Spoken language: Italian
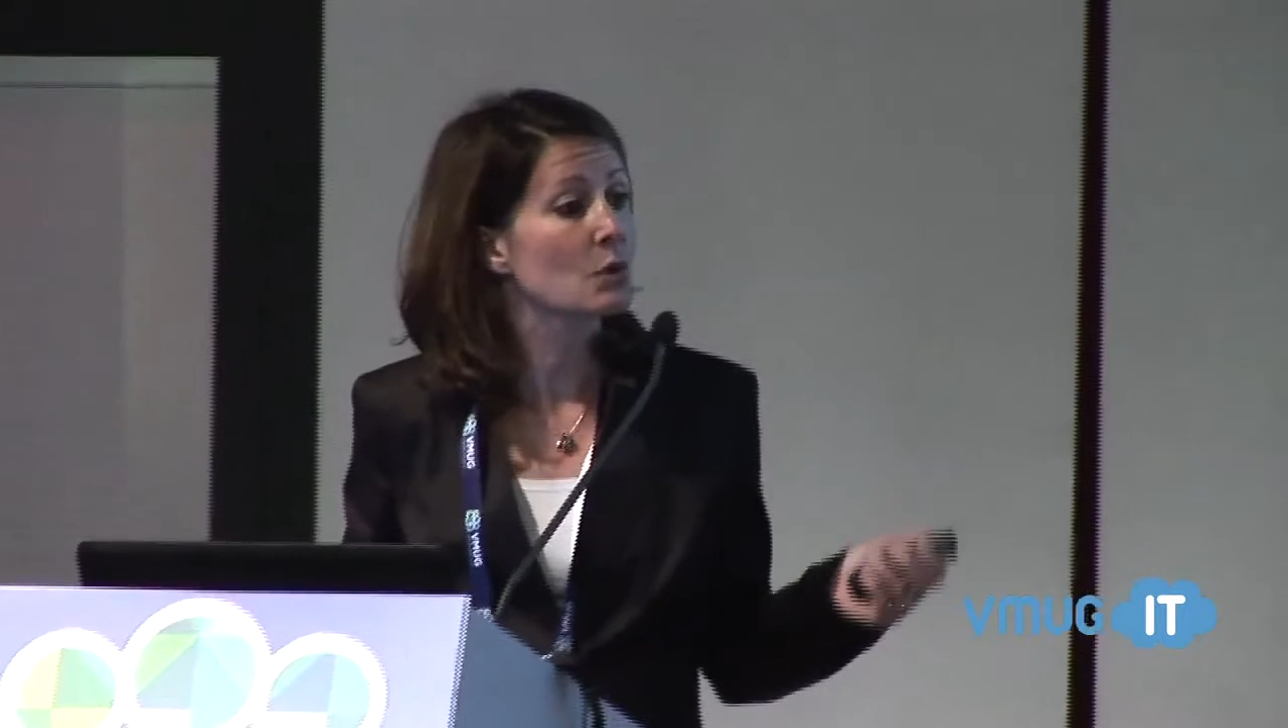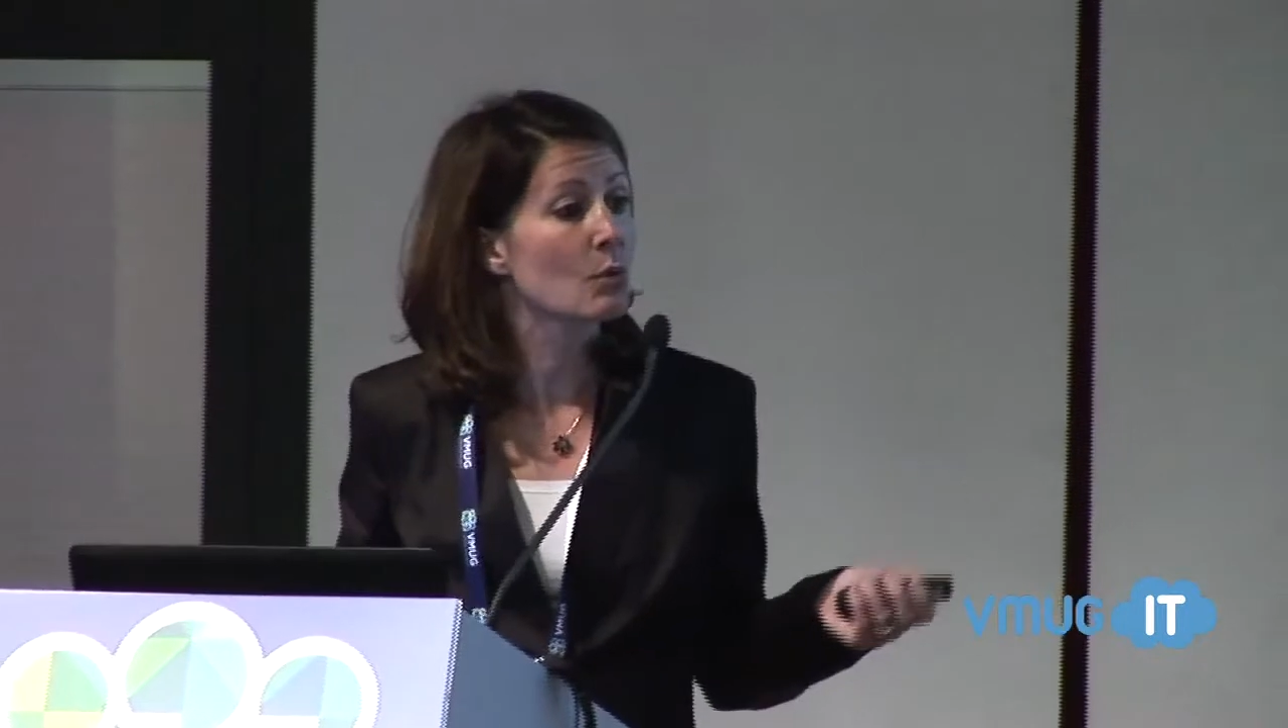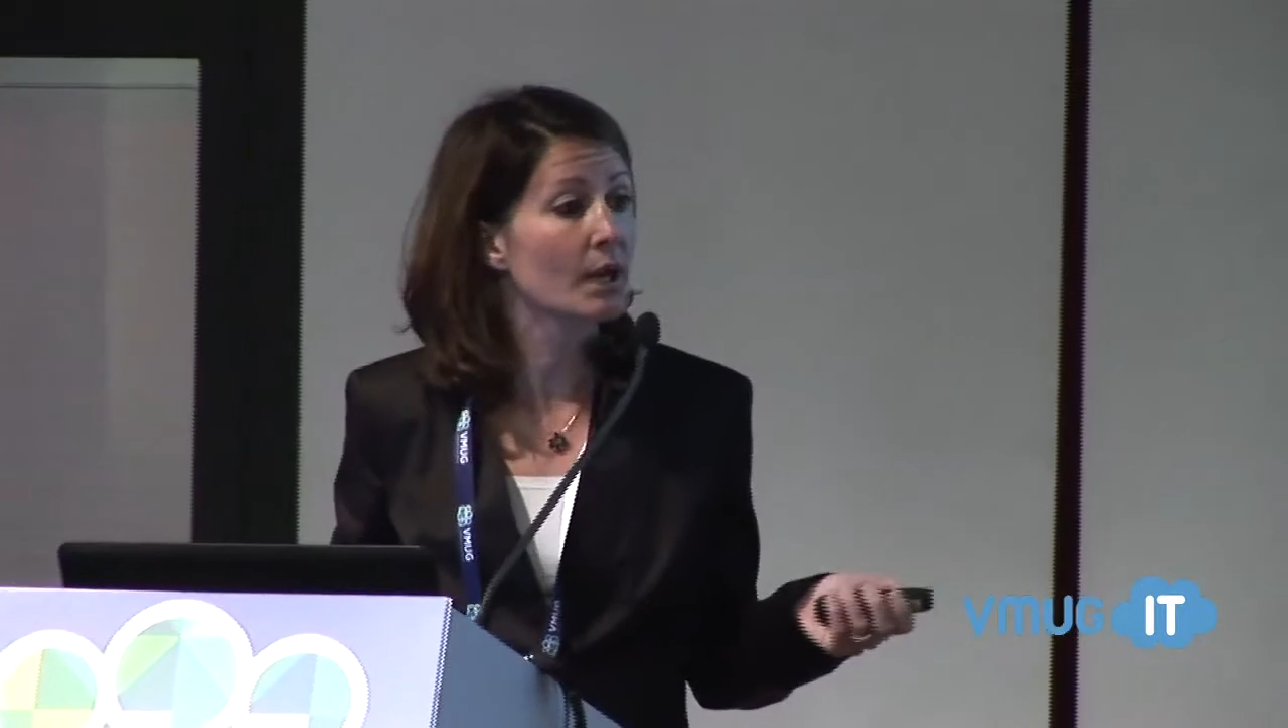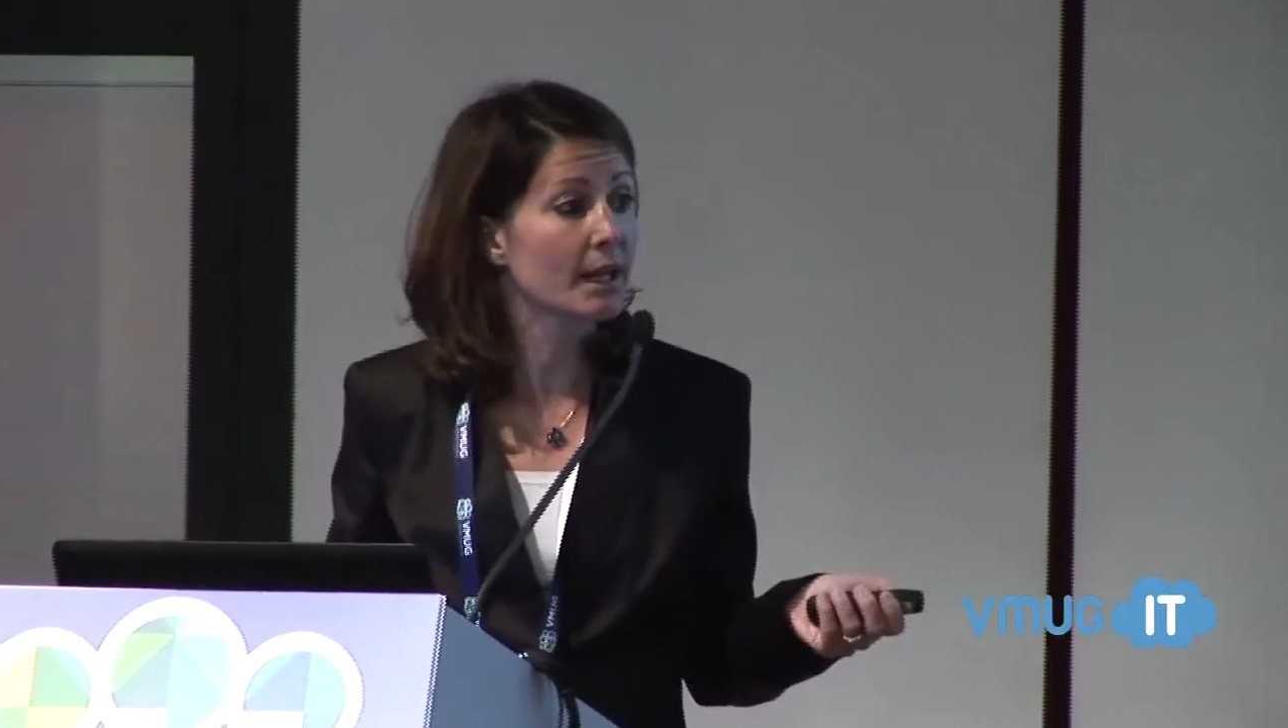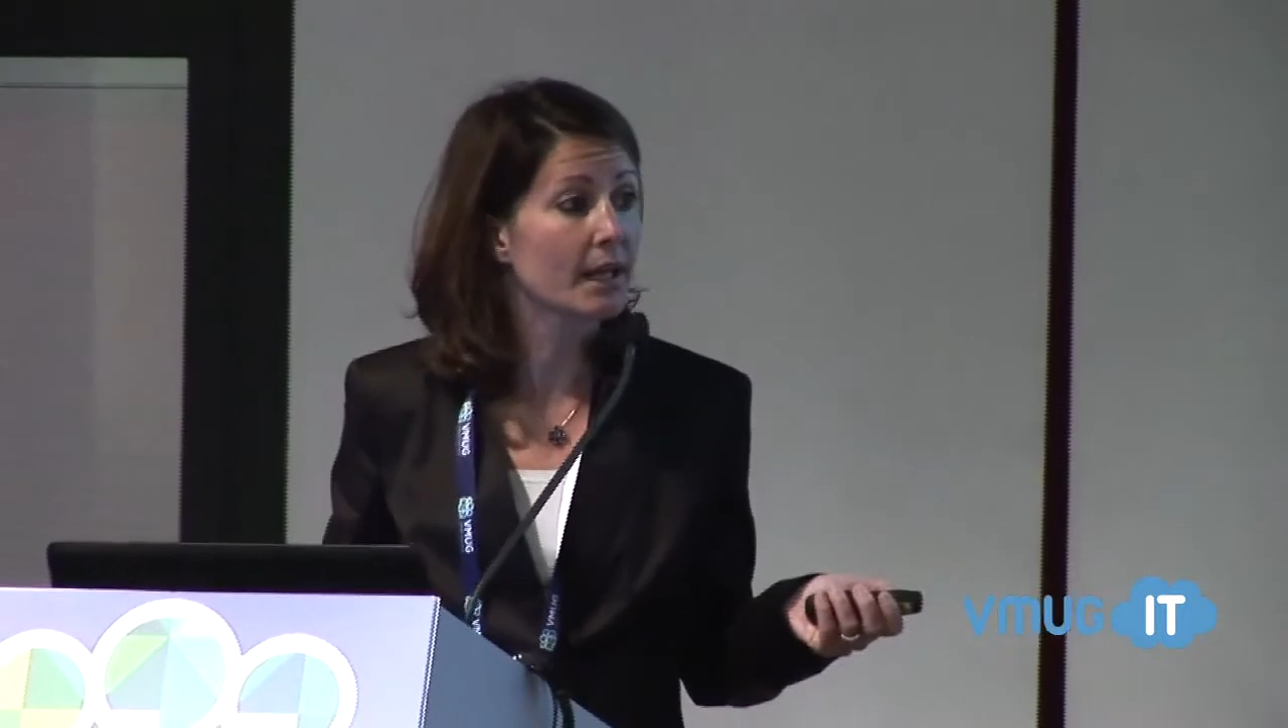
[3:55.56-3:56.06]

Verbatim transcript: quelli